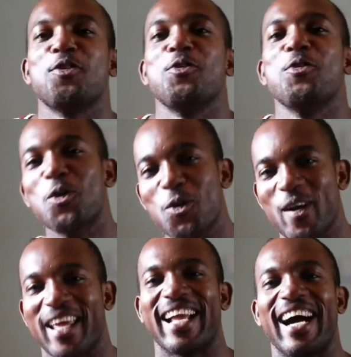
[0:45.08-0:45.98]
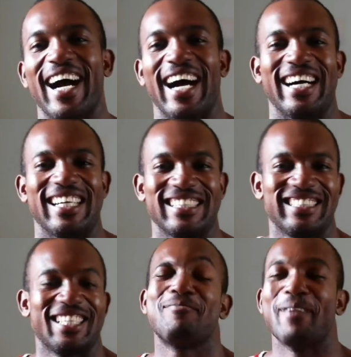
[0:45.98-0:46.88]
Yo les gars,
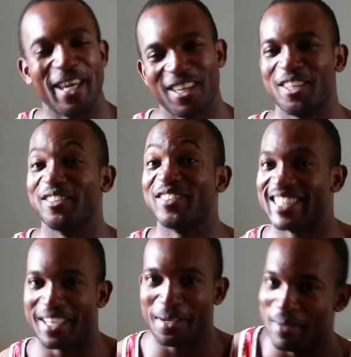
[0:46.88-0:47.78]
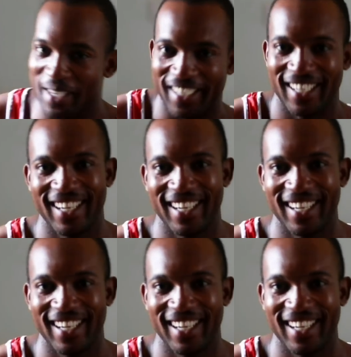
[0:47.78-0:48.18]
j'espère que vous allez bien.